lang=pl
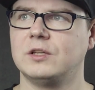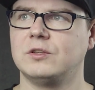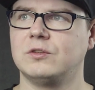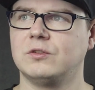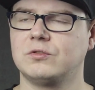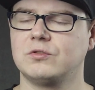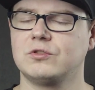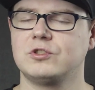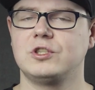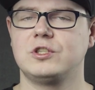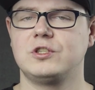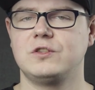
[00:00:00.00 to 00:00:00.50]
no
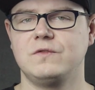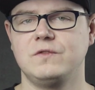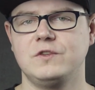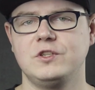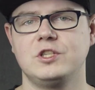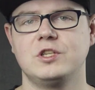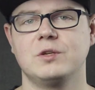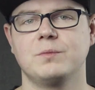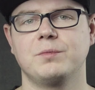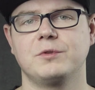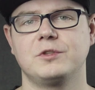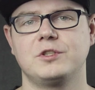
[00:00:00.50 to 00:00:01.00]
to
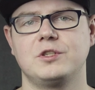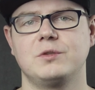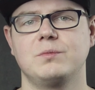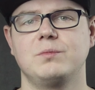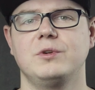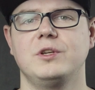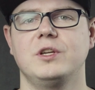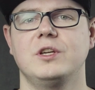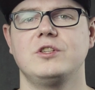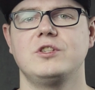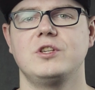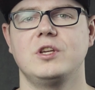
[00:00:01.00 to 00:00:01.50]
rzeczywiście
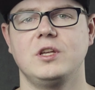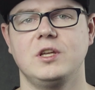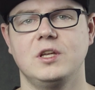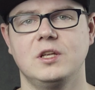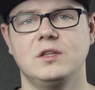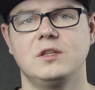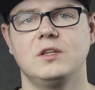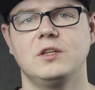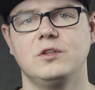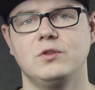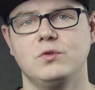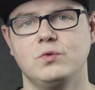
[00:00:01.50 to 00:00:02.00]
potrzebujecie
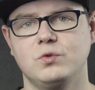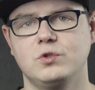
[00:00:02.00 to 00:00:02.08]
jednej